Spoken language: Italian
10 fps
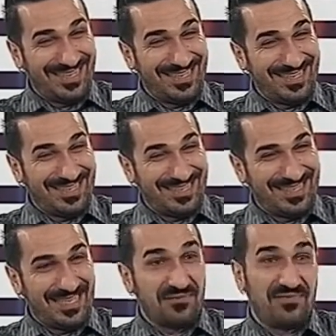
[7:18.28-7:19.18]
di lui c'è
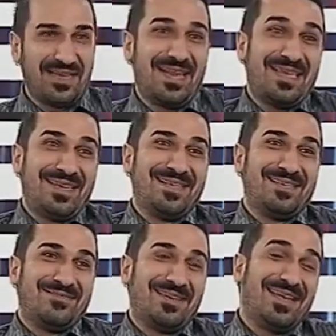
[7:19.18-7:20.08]
stato Varenna, eh
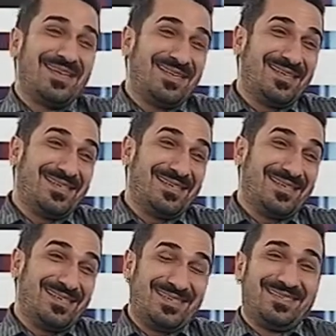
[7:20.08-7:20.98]
Varenna,
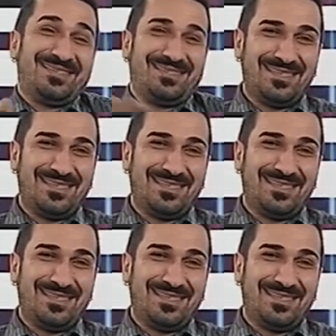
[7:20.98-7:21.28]
Varenna